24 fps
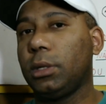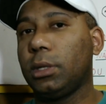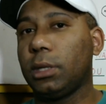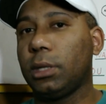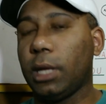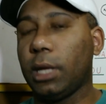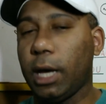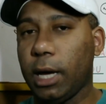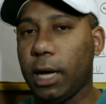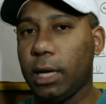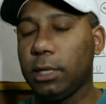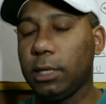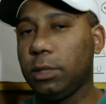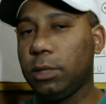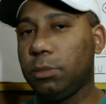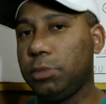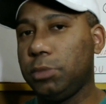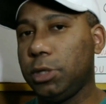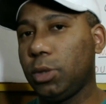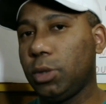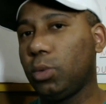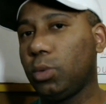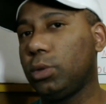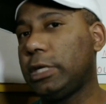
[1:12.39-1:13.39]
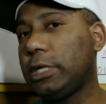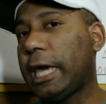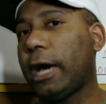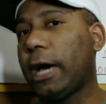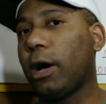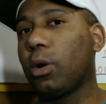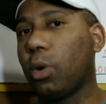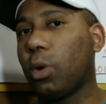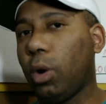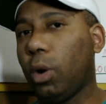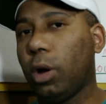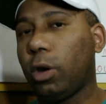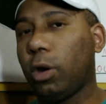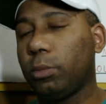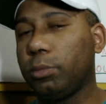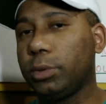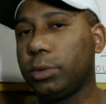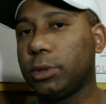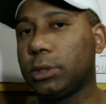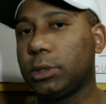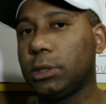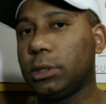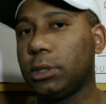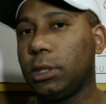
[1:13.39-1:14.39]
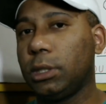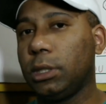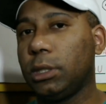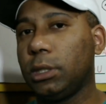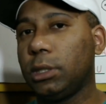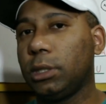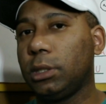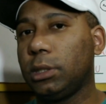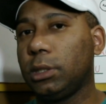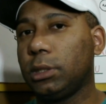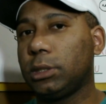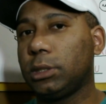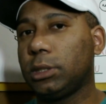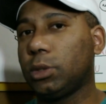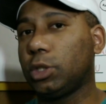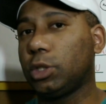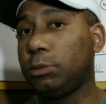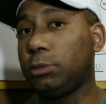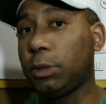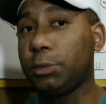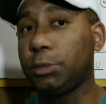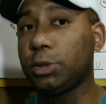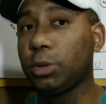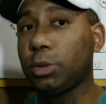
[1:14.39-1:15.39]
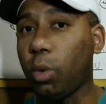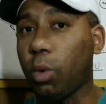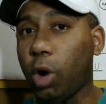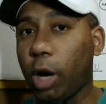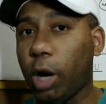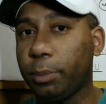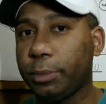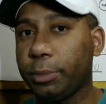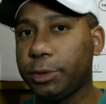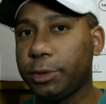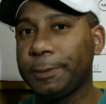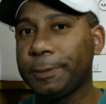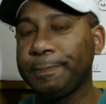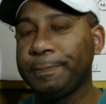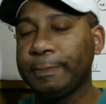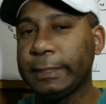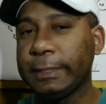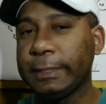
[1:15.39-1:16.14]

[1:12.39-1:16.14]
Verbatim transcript: Tá? Nibiru e Hercólobos são os mesmos corpos.